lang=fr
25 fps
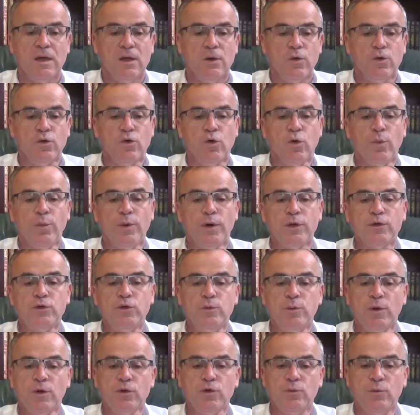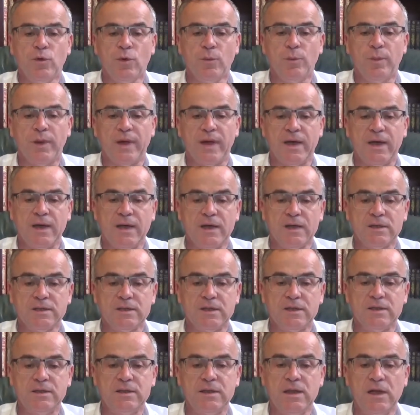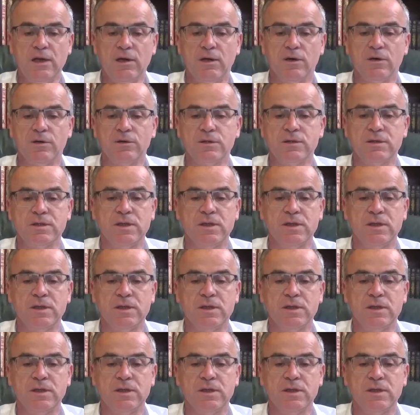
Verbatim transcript: Le comportement de mon père, ses silences,